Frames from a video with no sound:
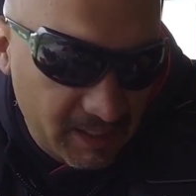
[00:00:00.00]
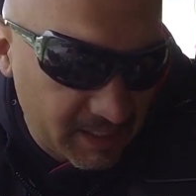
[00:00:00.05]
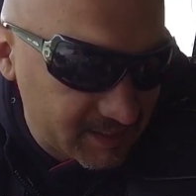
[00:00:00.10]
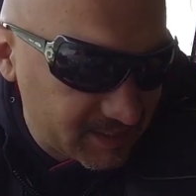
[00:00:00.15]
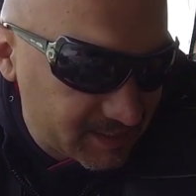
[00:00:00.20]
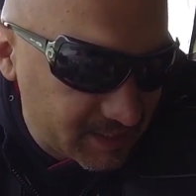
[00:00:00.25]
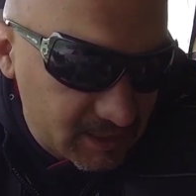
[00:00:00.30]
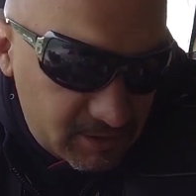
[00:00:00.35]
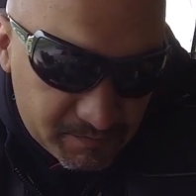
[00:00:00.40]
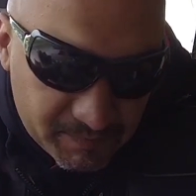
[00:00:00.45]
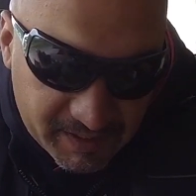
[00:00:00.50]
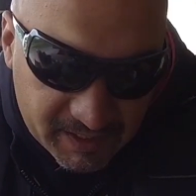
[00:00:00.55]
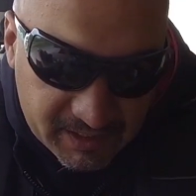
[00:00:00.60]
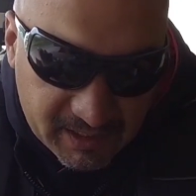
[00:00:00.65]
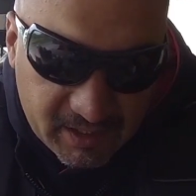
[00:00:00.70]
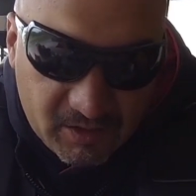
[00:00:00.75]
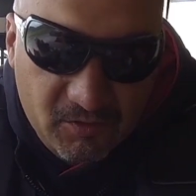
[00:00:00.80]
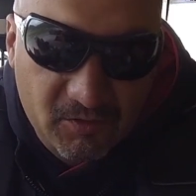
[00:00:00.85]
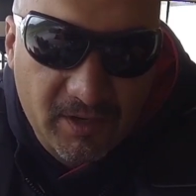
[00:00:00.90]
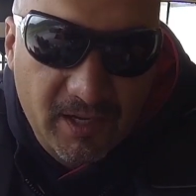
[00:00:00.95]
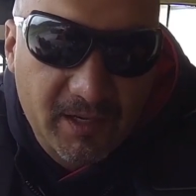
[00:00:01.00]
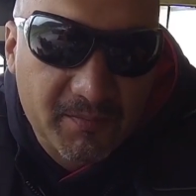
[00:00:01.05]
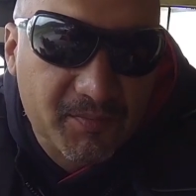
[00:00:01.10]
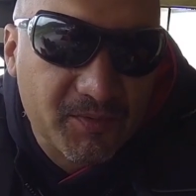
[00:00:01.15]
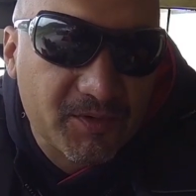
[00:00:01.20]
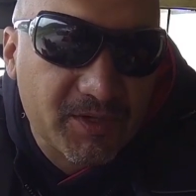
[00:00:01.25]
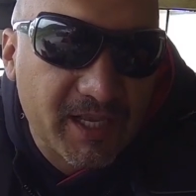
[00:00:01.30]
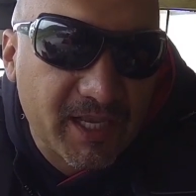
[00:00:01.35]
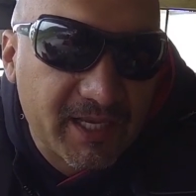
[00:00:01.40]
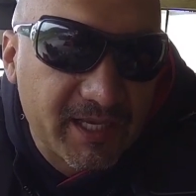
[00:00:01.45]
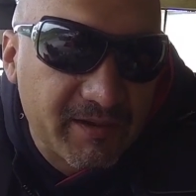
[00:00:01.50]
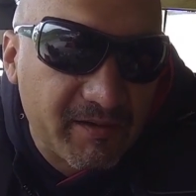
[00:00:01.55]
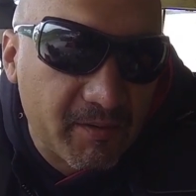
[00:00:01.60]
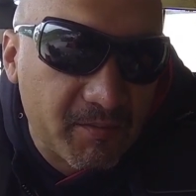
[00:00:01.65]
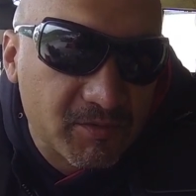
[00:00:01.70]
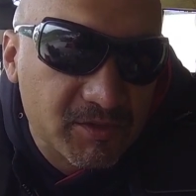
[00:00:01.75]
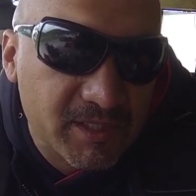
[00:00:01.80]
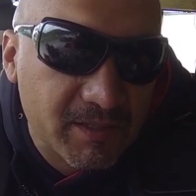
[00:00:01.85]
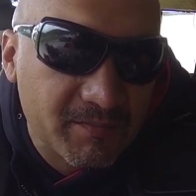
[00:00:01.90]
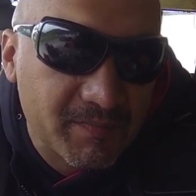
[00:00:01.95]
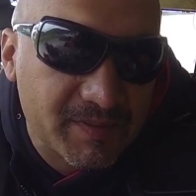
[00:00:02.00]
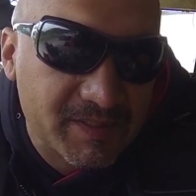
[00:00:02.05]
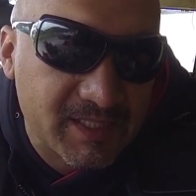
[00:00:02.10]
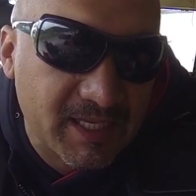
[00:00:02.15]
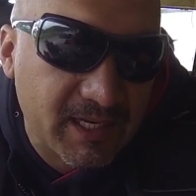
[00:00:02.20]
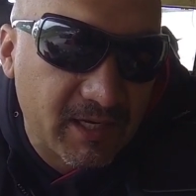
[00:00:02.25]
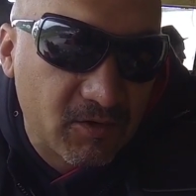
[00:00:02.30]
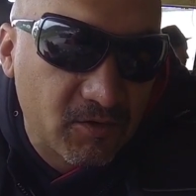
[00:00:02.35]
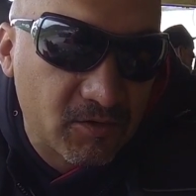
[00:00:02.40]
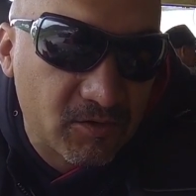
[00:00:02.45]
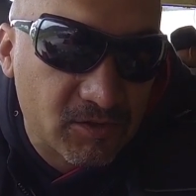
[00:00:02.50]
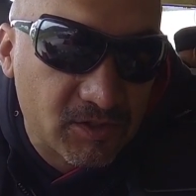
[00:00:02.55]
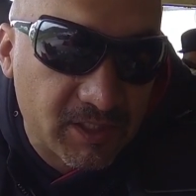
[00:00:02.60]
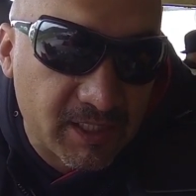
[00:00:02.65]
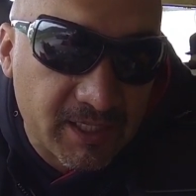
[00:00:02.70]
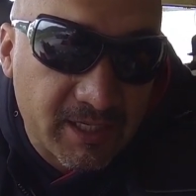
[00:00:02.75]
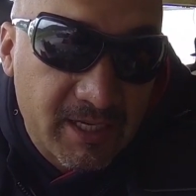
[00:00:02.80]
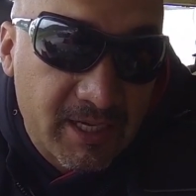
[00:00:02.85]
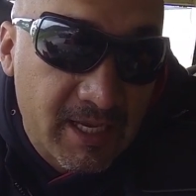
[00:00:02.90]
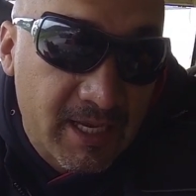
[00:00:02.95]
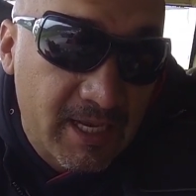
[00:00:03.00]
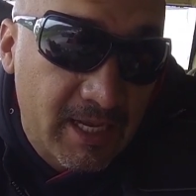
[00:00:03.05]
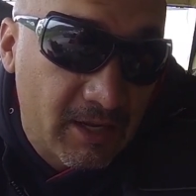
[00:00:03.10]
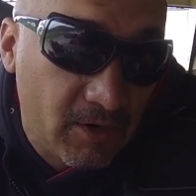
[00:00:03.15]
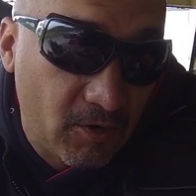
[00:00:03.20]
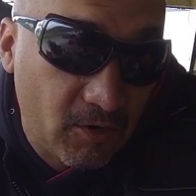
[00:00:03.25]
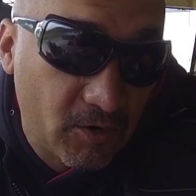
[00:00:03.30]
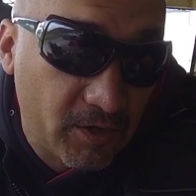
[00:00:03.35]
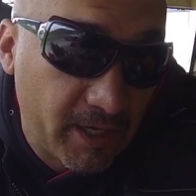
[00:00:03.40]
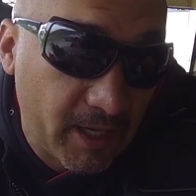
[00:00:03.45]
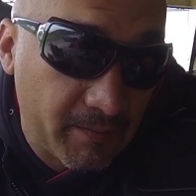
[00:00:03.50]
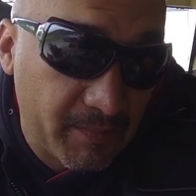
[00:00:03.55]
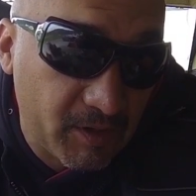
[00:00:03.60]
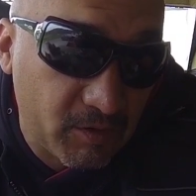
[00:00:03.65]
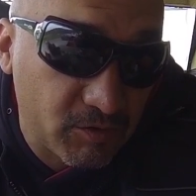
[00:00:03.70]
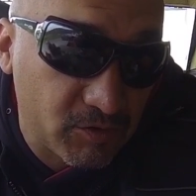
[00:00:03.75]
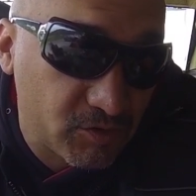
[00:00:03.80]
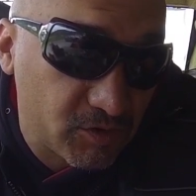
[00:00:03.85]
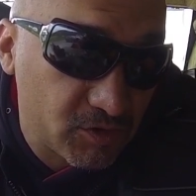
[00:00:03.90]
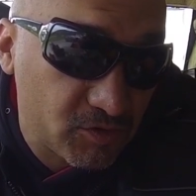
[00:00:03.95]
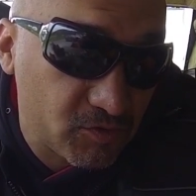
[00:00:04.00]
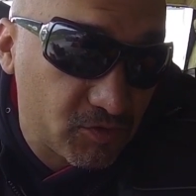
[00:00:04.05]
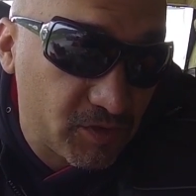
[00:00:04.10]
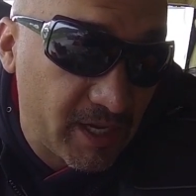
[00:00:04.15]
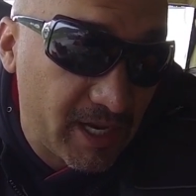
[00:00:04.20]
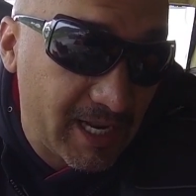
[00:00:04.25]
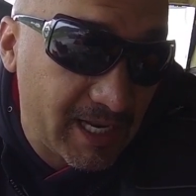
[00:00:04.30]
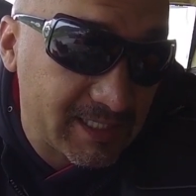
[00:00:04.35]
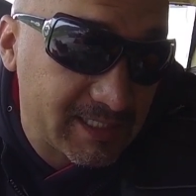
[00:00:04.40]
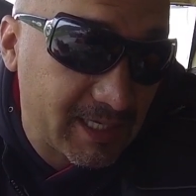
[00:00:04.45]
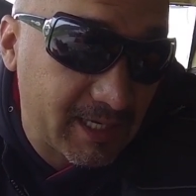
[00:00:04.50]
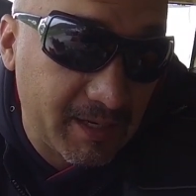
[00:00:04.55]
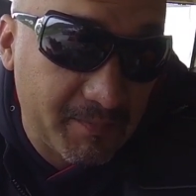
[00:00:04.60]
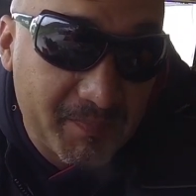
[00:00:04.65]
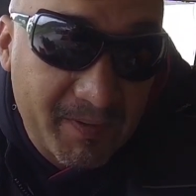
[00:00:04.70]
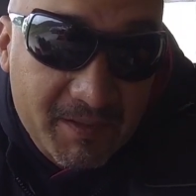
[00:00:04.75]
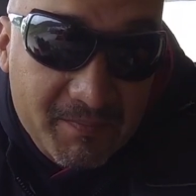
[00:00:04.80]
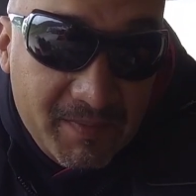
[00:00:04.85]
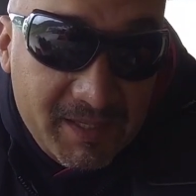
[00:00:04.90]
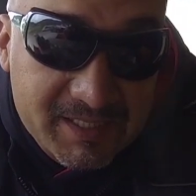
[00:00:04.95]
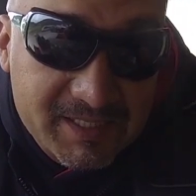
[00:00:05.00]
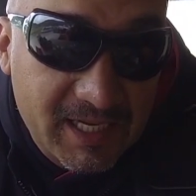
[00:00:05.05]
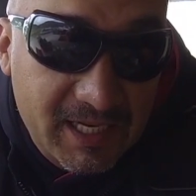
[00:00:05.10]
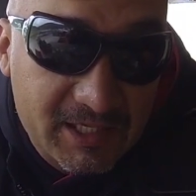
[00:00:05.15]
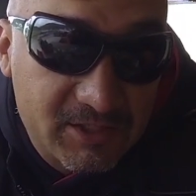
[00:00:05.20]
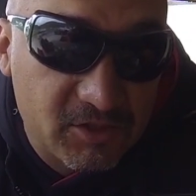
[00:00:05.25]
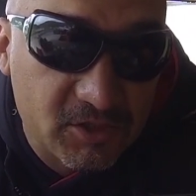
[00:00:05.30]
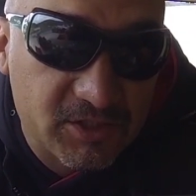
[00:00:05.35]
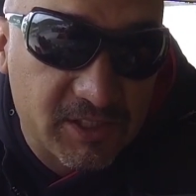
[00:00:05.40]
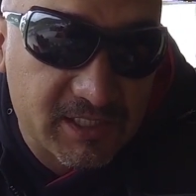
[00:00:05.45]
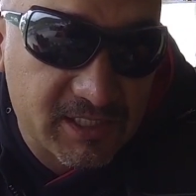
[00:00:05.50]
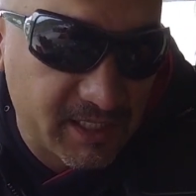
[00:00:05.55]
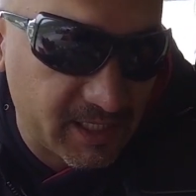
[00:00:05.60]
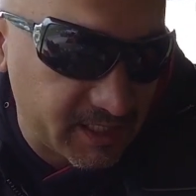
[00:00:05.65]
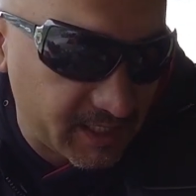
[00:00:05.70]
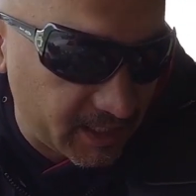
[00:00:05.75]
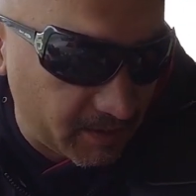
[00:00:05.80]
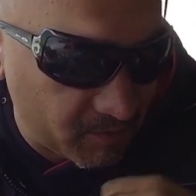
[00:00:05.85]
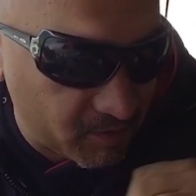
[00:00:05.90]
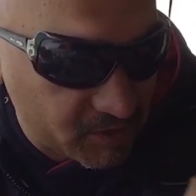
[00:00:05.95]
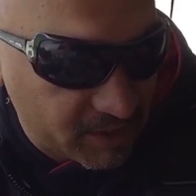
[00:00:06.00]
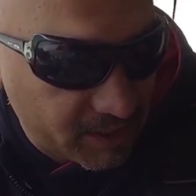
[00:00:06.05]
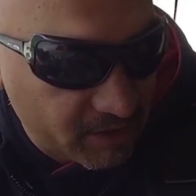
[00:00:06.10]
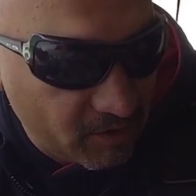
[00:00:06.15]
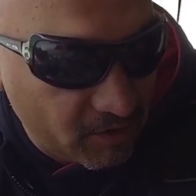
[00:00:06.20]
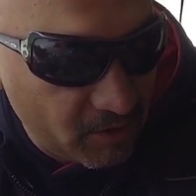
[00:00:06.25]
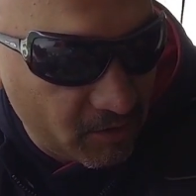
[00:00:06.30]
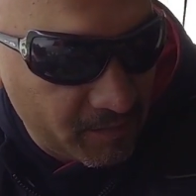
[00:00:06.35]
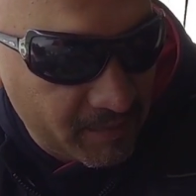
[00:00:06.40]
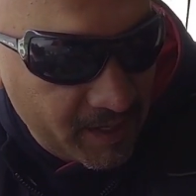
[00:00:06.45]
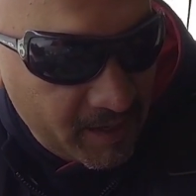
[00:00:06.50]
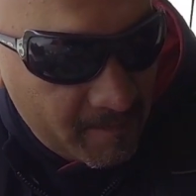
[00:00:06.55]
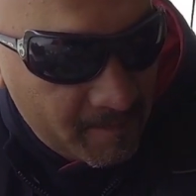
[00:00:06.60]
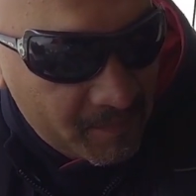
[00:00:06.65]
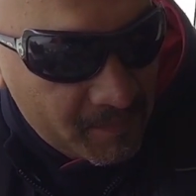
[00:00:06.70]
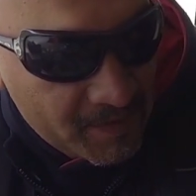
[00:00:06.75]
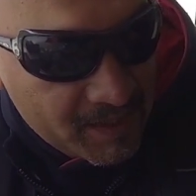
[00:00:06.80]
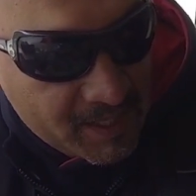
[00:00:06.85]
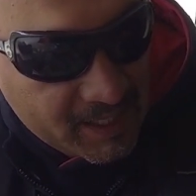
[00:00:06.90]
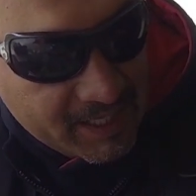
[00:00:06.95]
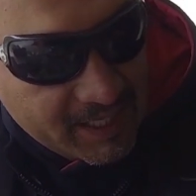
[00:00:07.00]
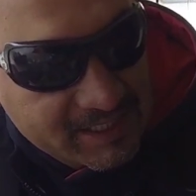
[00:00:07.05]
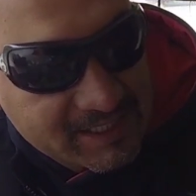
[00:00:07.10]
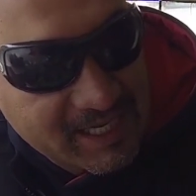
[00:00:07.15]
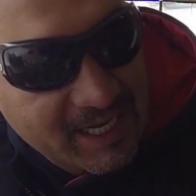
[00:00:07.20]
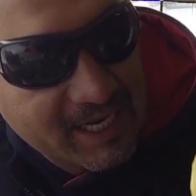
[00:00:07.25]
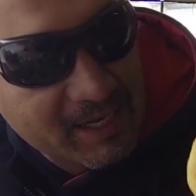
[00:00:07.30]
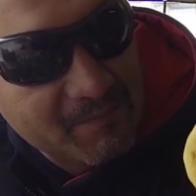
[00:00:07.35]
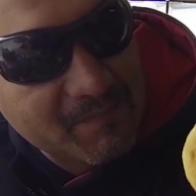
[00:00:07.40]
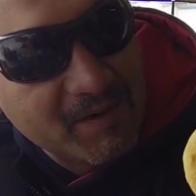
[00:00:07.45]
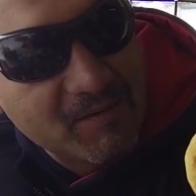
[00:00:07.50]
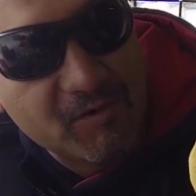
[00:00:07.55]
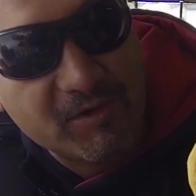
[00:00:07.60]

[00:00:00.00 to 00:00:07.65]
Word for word: Es espectacular porque aquí vamos a empezar a conocer lo que a mi gusto es una de las arepas más deliciosas que tenemos en Colombia, que es la arepa